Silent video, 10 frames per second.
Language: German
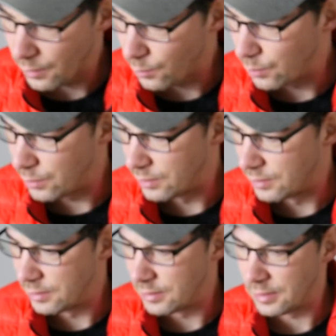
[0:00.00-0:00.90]

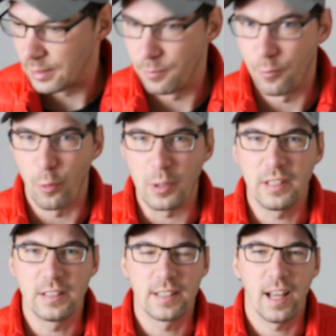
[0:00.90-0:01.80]
Und ähm, wo ich
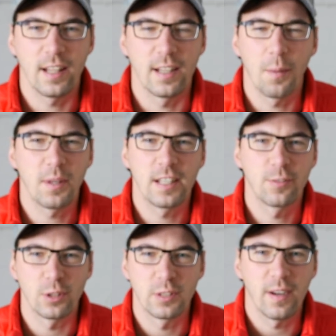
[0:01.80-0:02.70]
diesen Keller, den habe ich erst
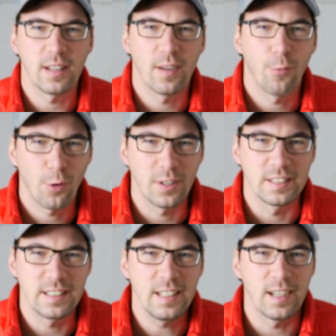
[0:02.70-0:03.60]
vor zwei, drei Wochen
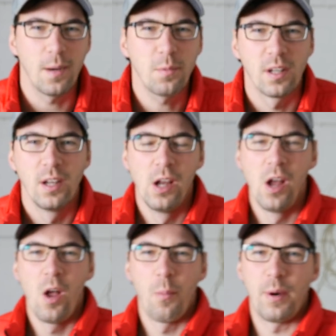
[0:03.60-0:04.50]
gesehen gehabt.
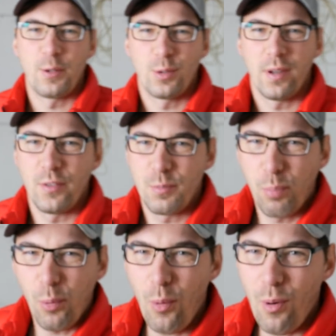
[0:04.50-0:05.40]
Da ich so, David,
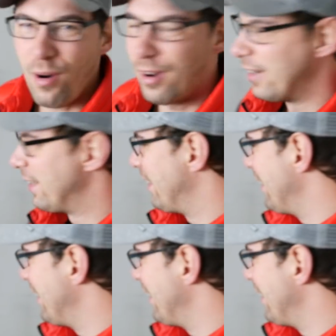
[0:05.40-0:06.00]
boah, der